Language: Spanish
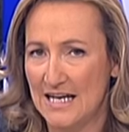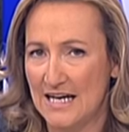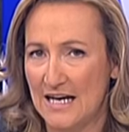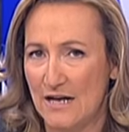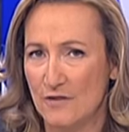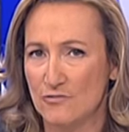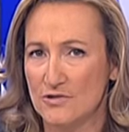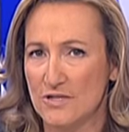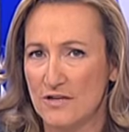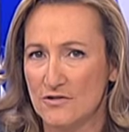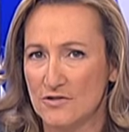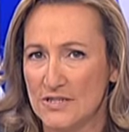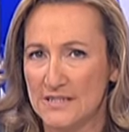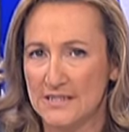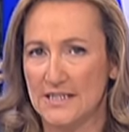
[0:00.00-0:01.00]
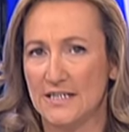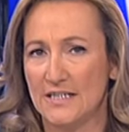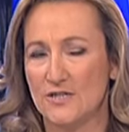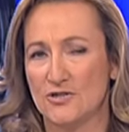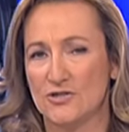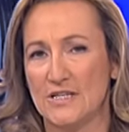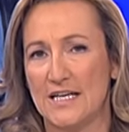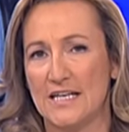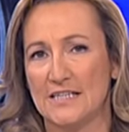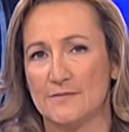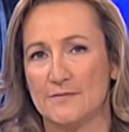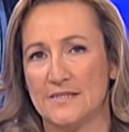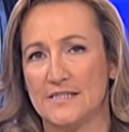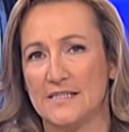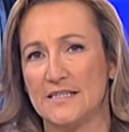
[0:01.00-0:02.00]
acusados, entre ellos el
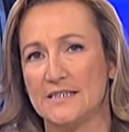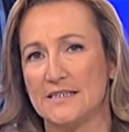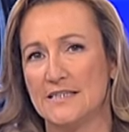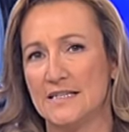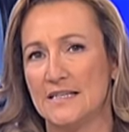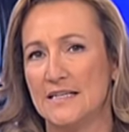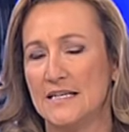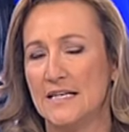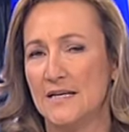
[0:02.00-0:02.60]
expresidente